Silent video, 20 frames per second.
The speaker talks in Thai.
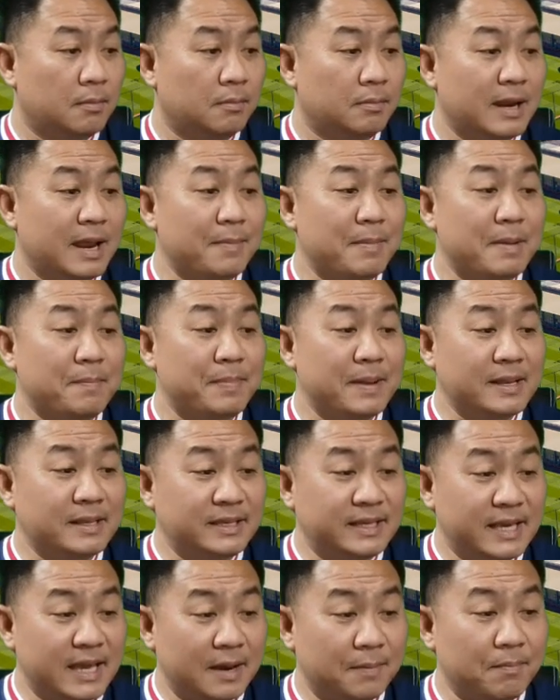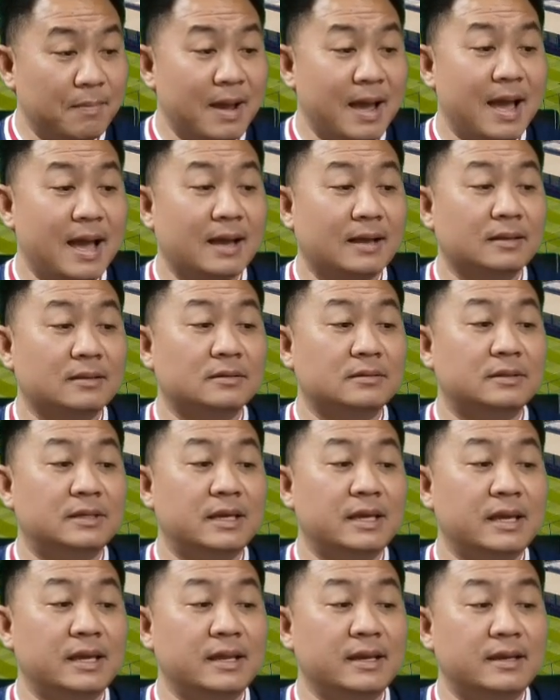และมันเป็นเกียรติมาก
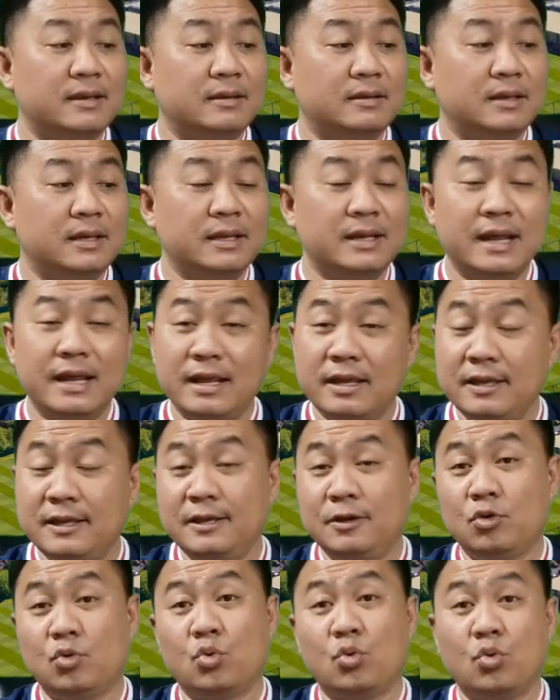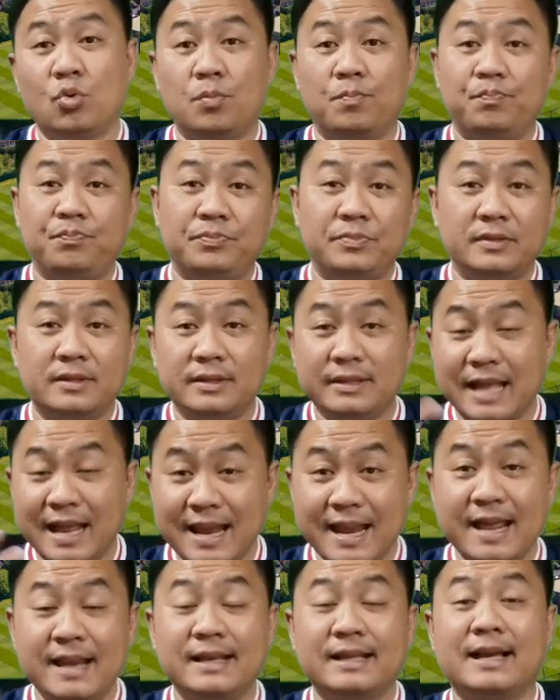ที่ที่ได้อยู่ได้
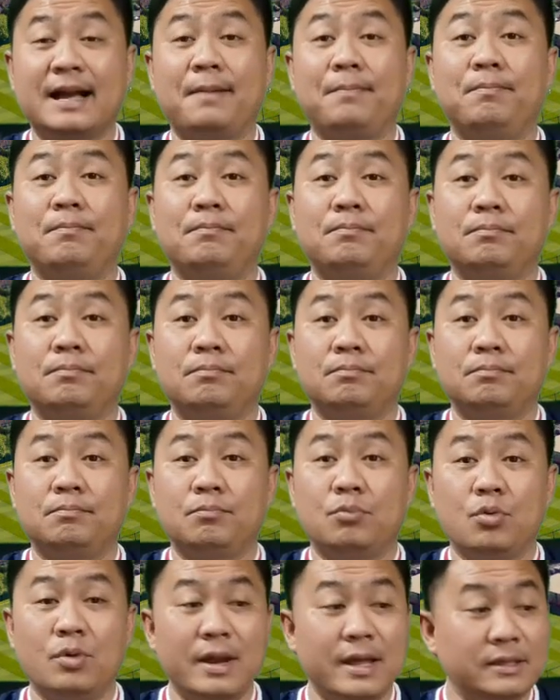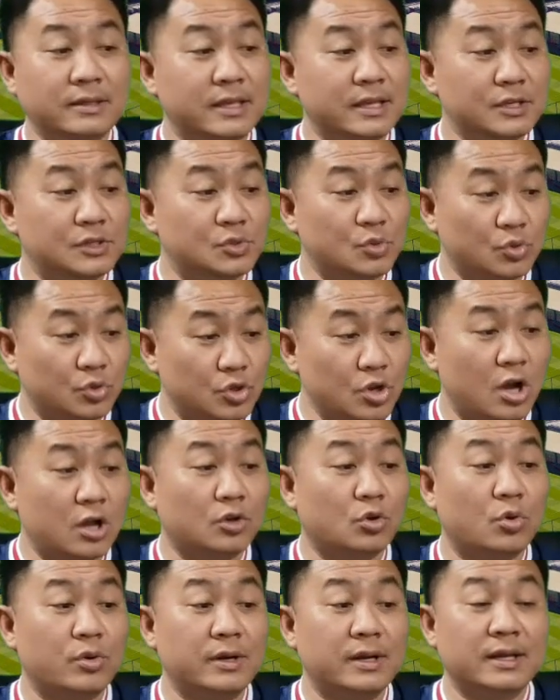เล่นกับผู้เล่นที่สุดยอด
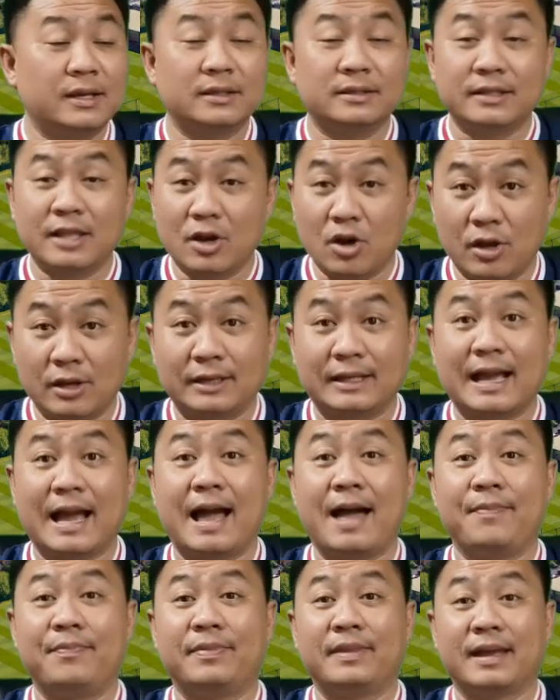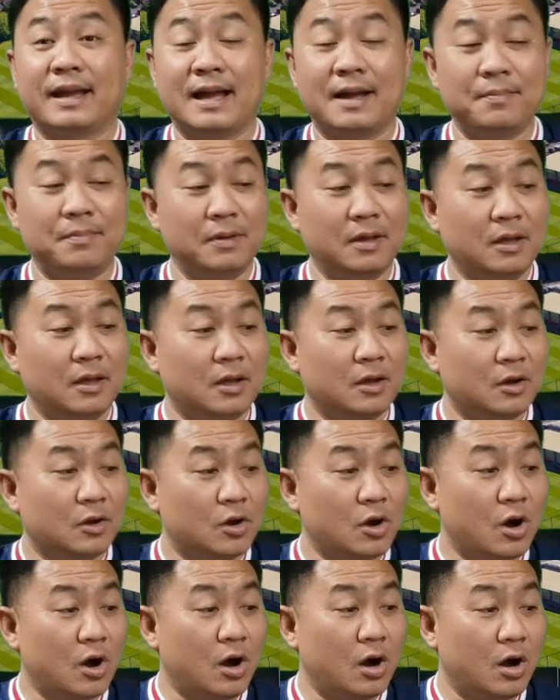คนหนึ่งตลอดกาลนะครับ
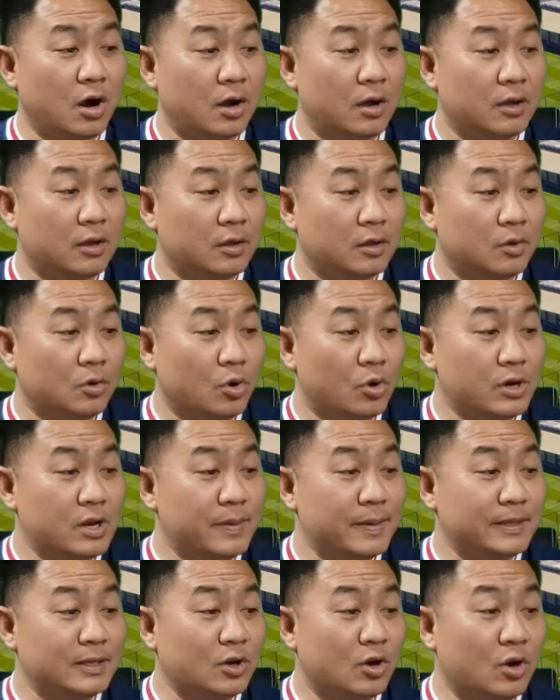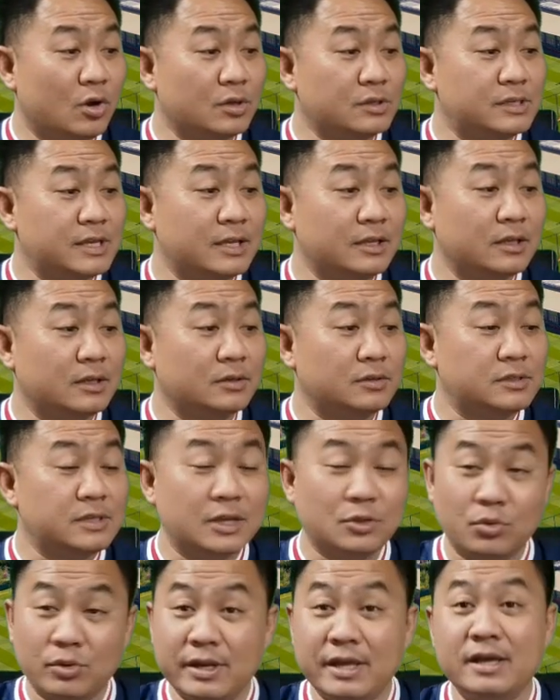ก็คนที่เป็นเจ้าของเสื้อเสื้อ
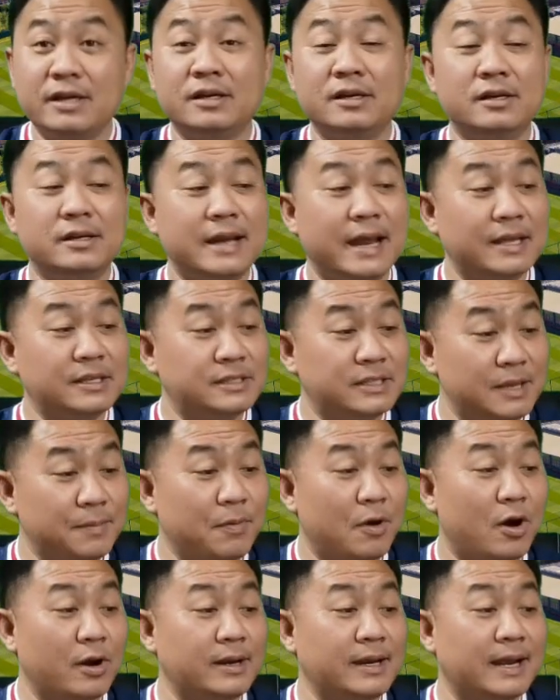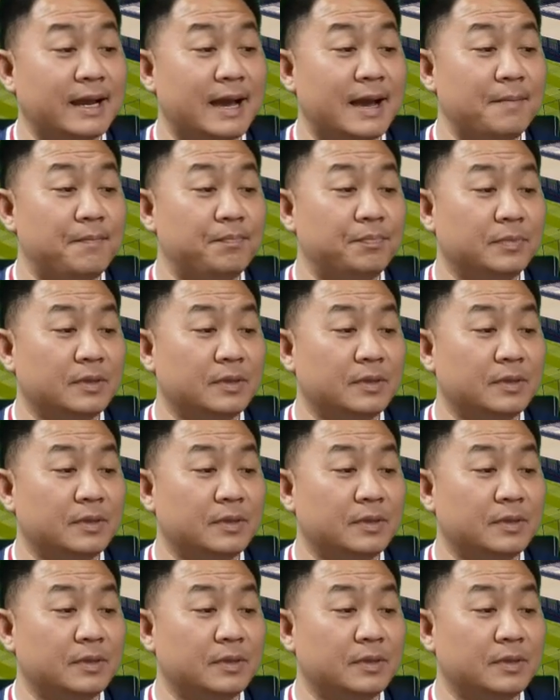ตัวนี้ก็คือนายสตีฟฮอตนะครับ